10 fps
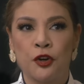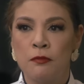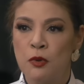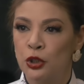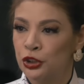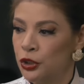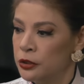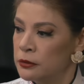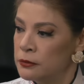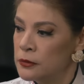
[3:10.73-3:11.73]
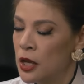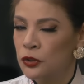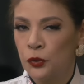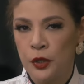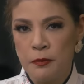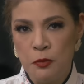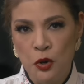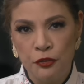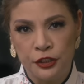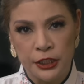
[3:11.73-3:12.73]
for a motion to
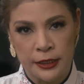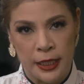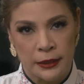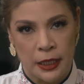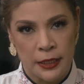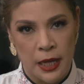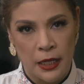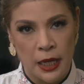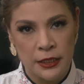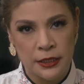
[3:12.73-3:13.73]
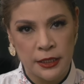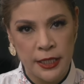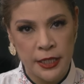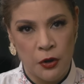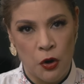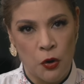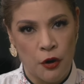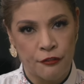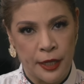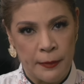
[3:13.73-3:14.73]
remove Giselle Tanyag as CEO
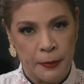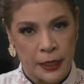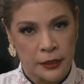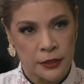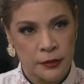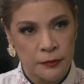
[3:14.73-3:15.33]
of Apex.